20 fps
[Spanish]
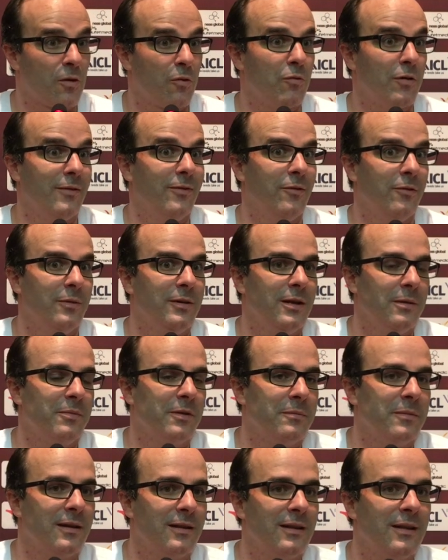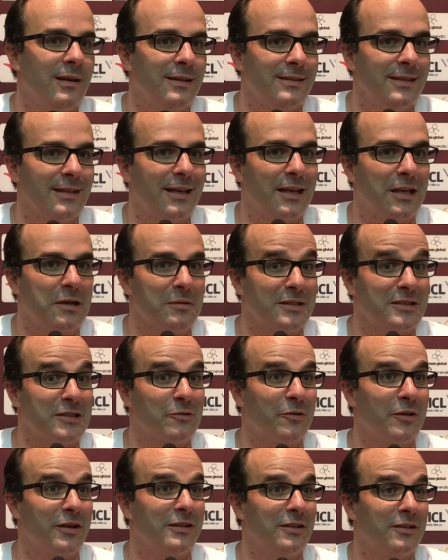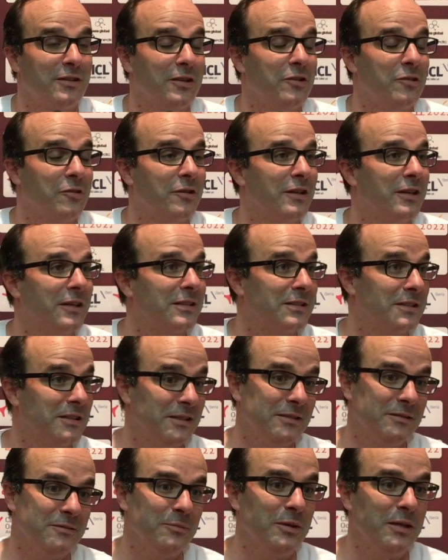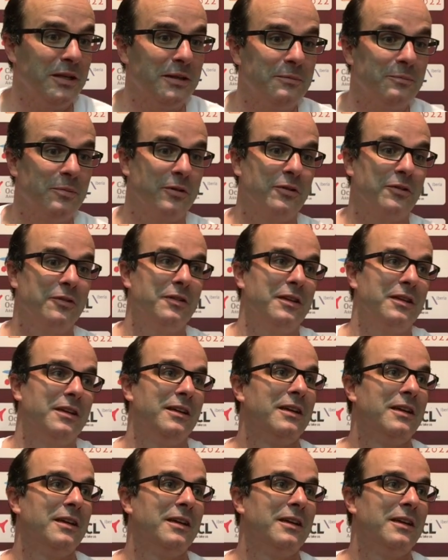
Cuando vine el primer día les dije que iba a ser 45 días y mira, por dónde